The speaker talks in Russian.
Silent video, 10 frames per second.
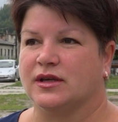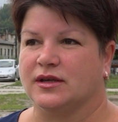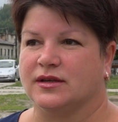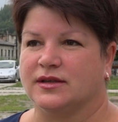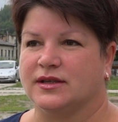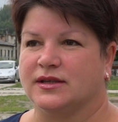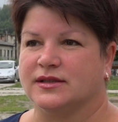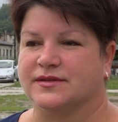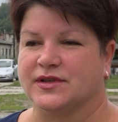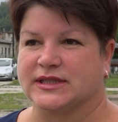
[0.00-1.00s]
и,
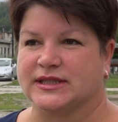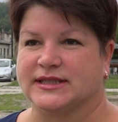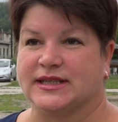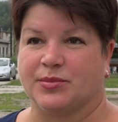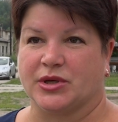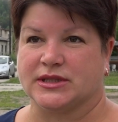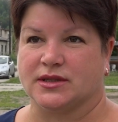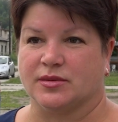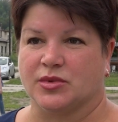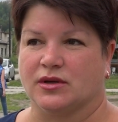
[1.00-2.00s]
и известное за
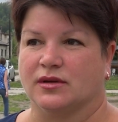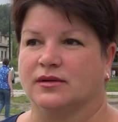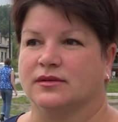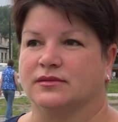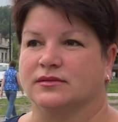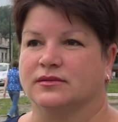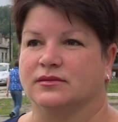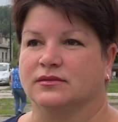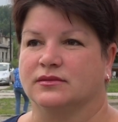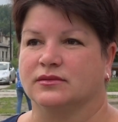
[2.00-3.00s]
пределами
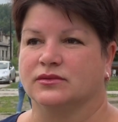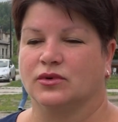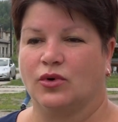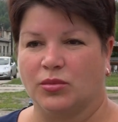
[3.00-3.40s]
э,